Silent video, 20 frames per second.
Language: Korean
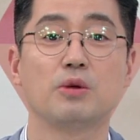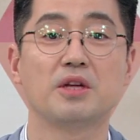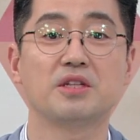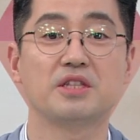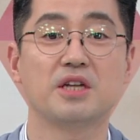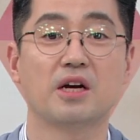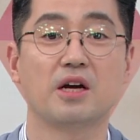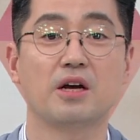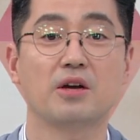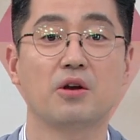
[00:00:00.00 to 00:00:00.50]

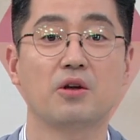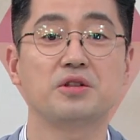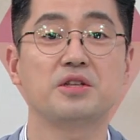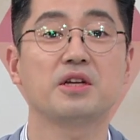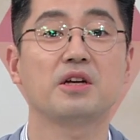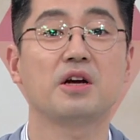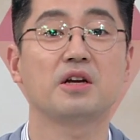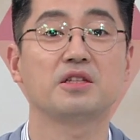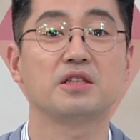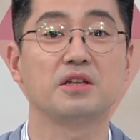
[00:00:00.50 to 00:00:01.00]
환자가
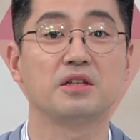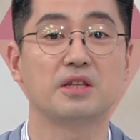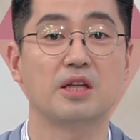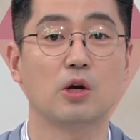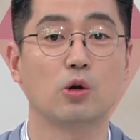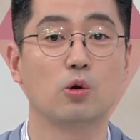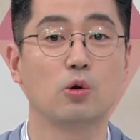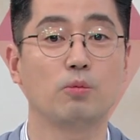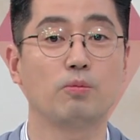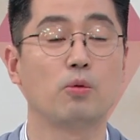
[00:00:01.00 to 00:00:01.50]
현재까지
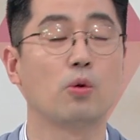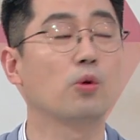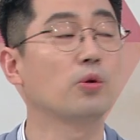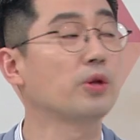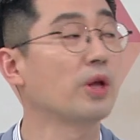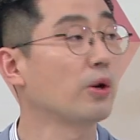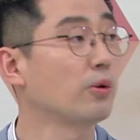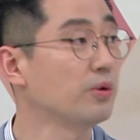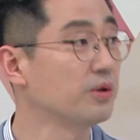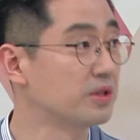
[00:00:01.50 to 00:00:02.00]
있다고
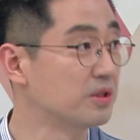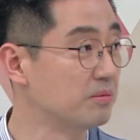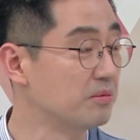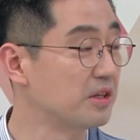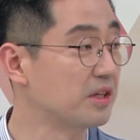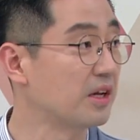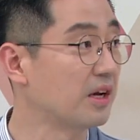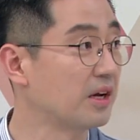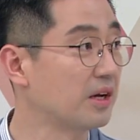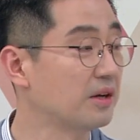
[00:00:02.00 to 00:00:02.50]
보고되고
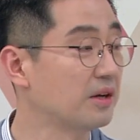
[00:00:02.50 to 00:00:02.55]
있습니다.